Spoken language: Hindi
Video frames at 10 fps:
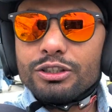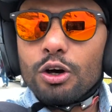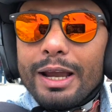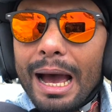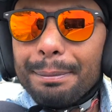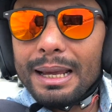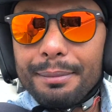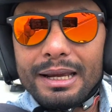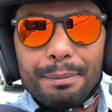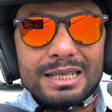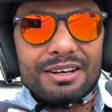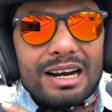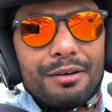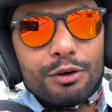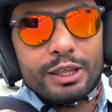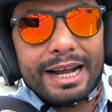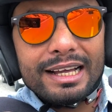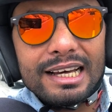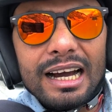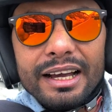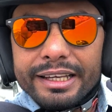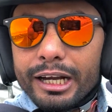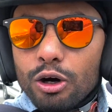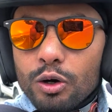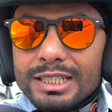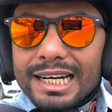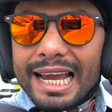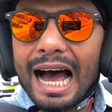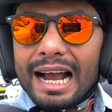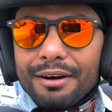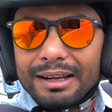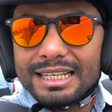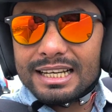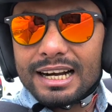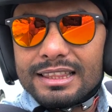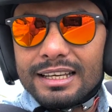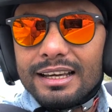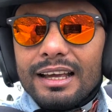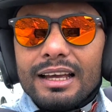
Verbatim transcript: जो ये आपने अभी ये पीछे वाला व्यू देखा था ये कोकसर के आगे वाली जगह थी